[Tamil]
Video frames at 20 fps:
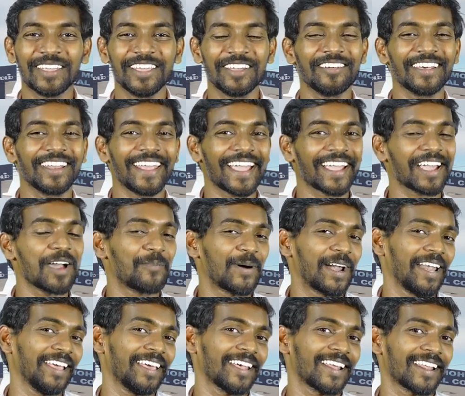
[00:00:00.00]
இவர் எங்கே
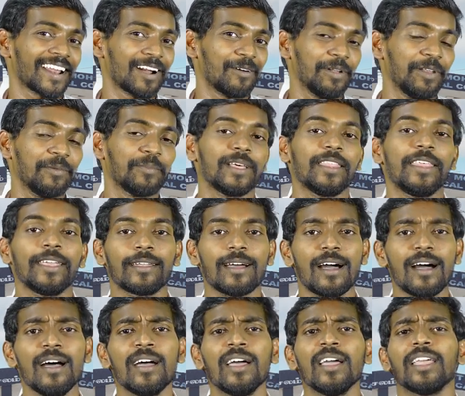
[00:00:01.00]
படிக்கிறாரு அப்படின்னு
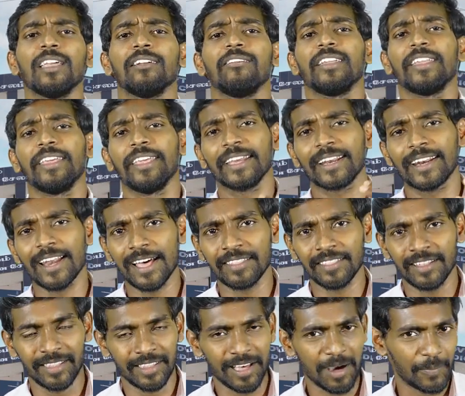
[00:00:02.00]
பார்த்தீங்கன்னா இவர்
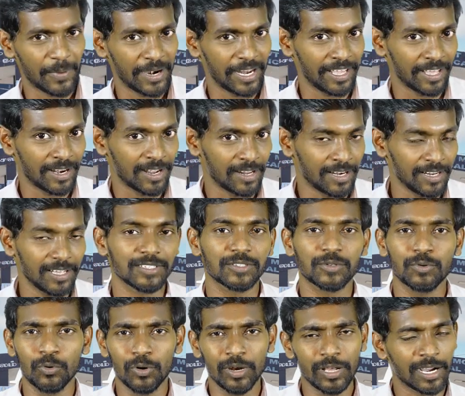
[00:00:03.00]
இங்கிலாந்தில் தான் படிக்கிறாரு
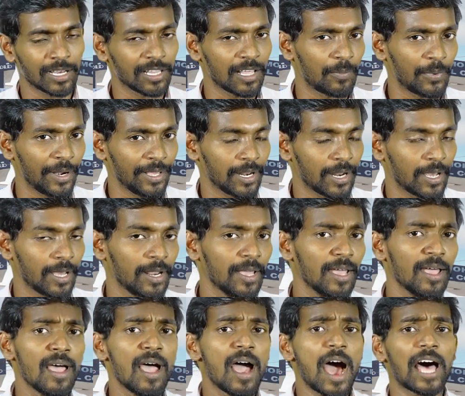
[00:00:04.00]
ஸ்கூலு அங்கே தான் படிக்கிறாரு